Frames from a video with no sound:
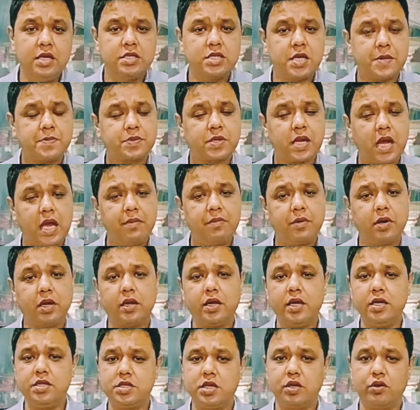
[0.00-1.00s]
सब्सक्राइब
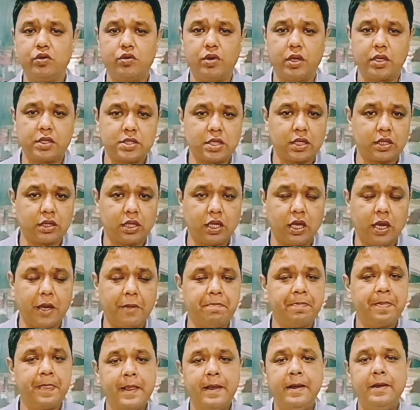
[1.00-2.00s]
करके ज़रूर रख सकते हैं
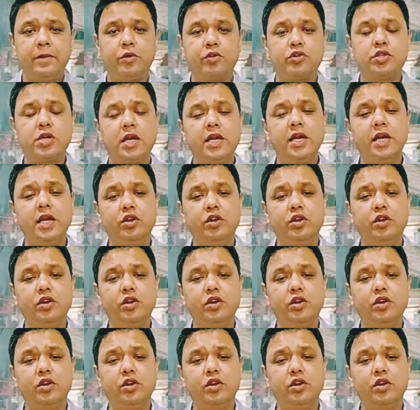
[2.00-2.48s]
तो चलिए